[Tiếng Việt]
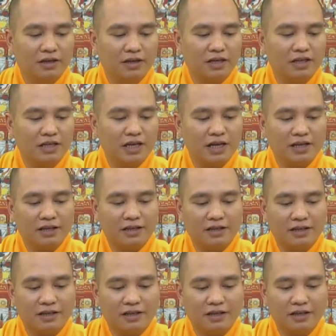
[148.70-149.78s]
kinh sách
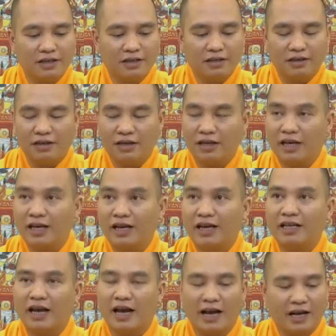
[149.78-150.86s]
thường là hay
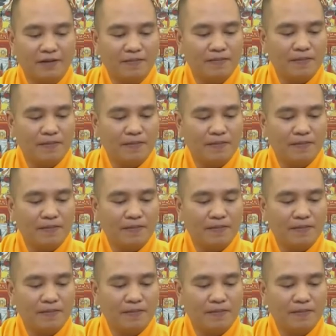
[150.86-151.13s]
nghe giảng